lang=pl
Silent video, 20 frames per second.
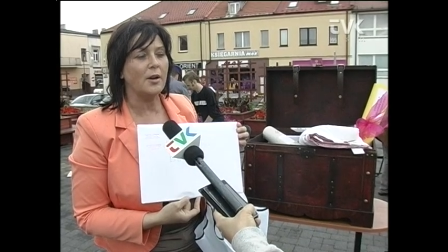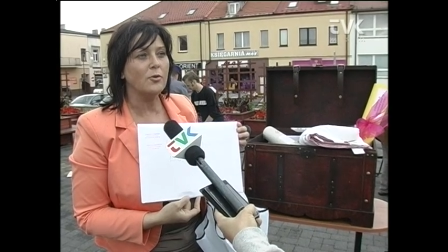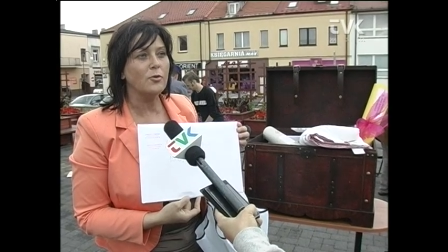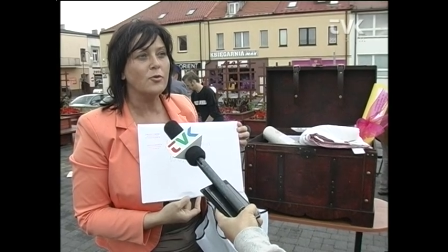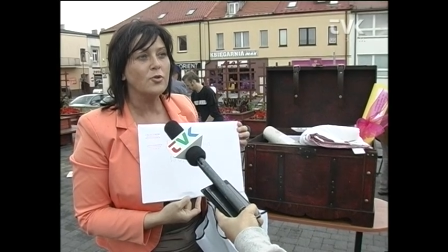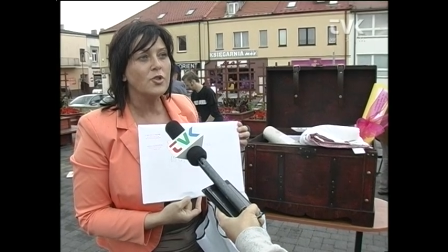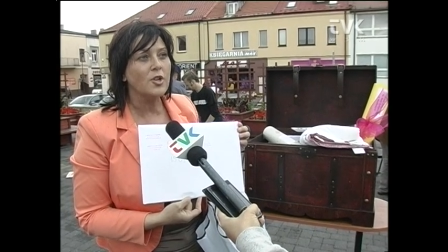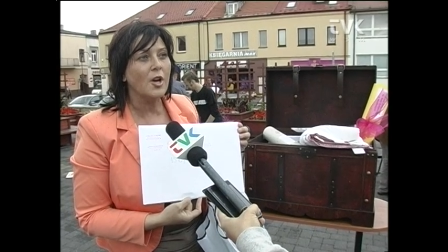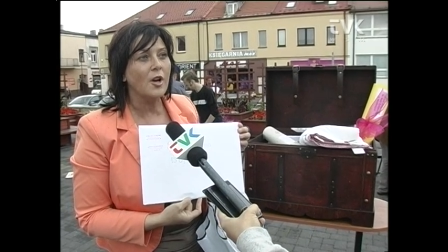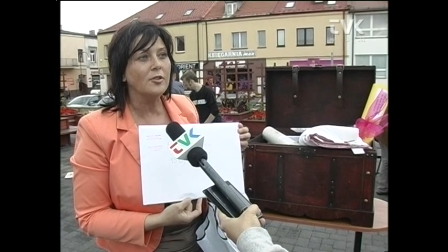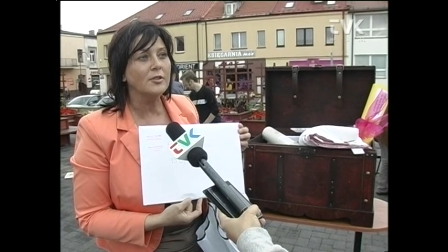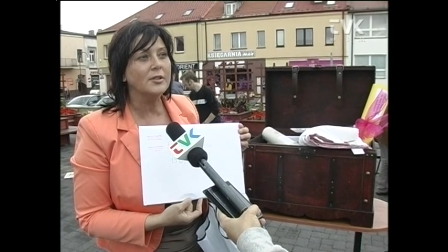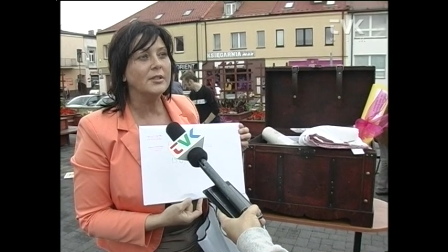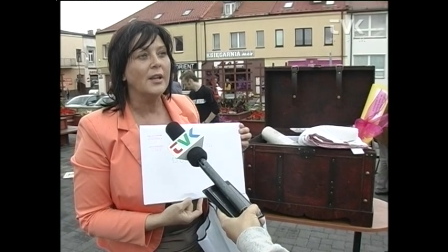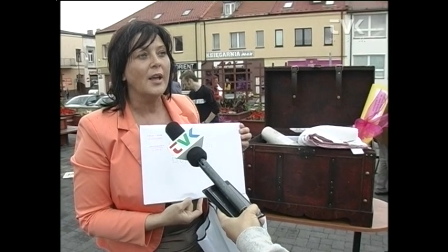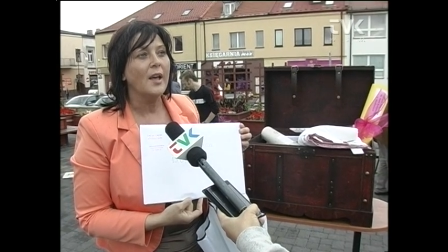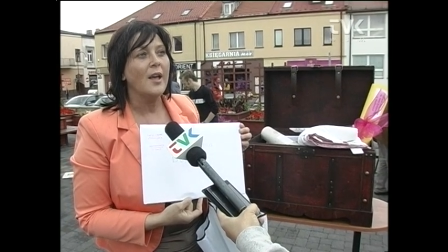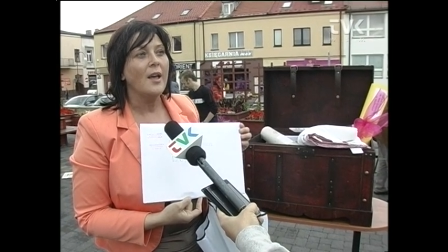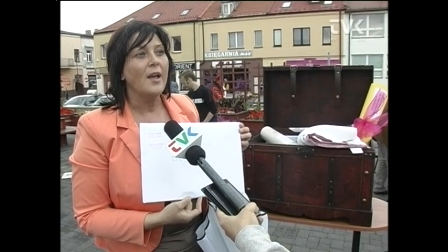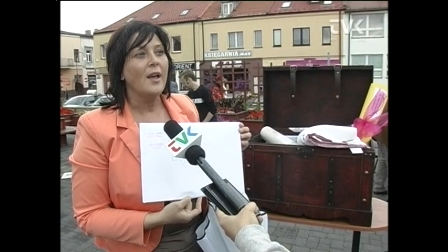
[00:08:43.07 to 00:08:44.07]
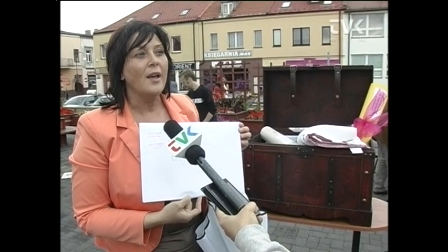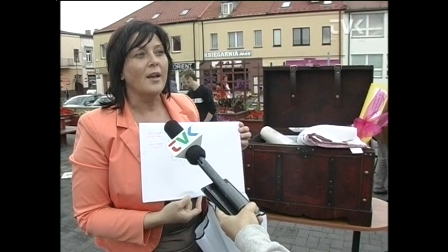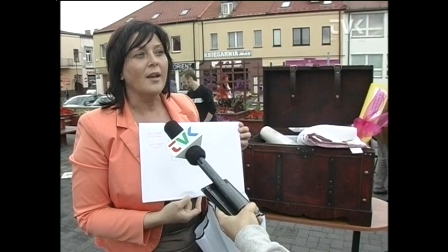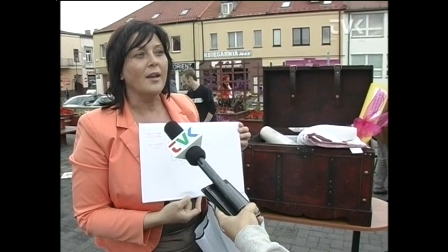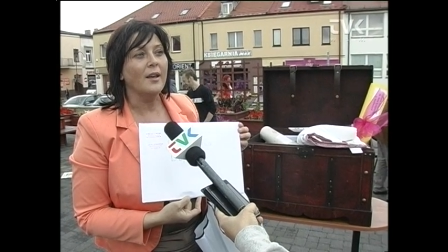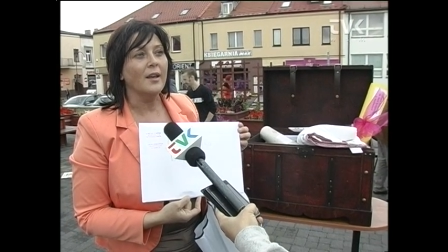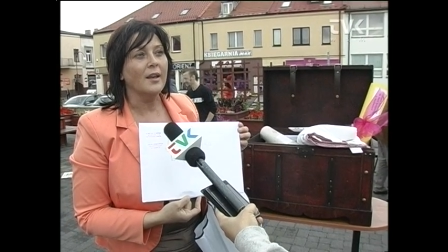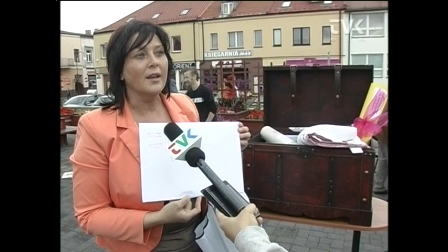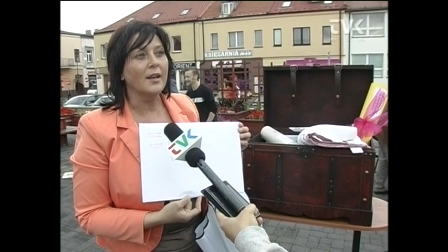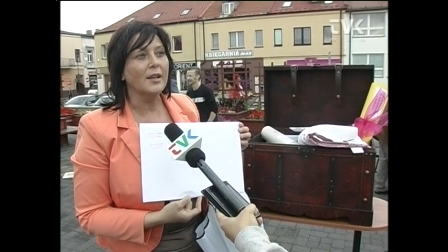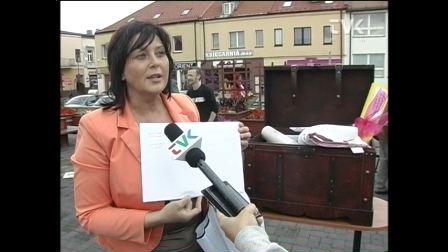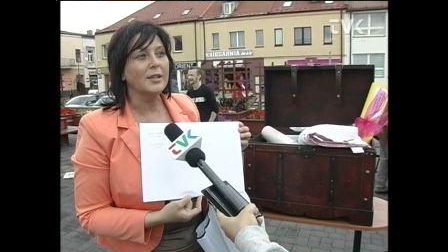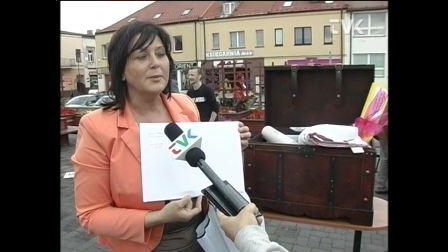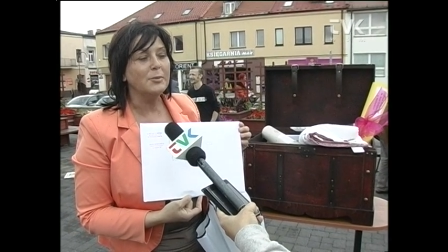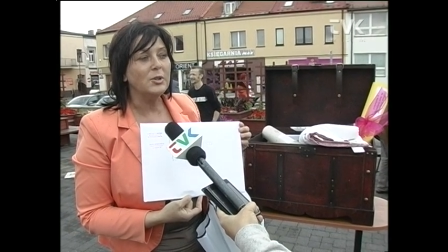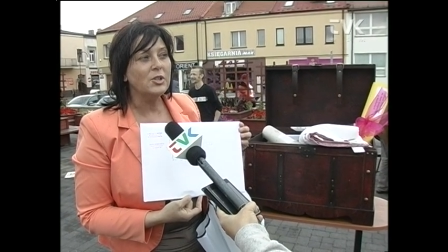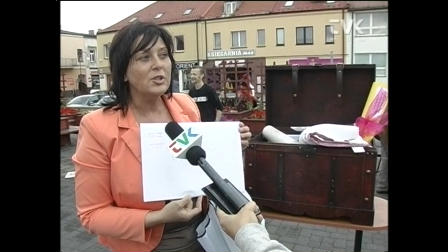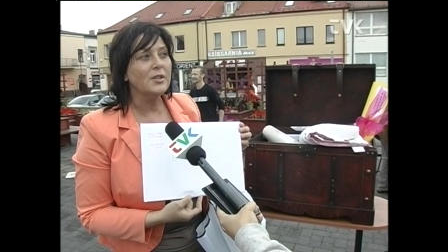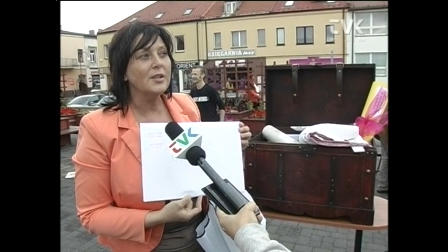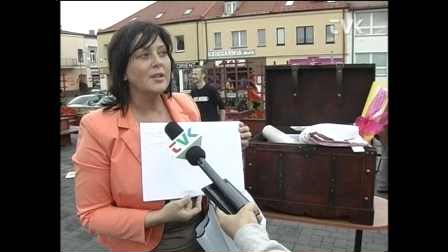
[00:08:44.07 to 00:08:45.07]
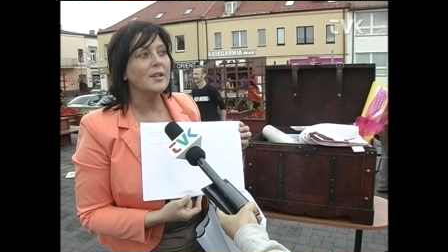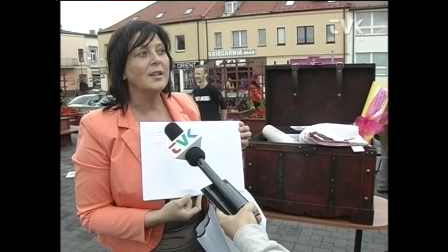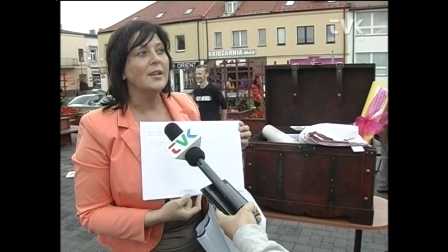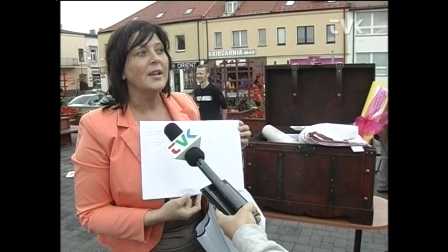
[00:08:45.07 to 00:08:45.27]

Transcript: Urząd e, gminy,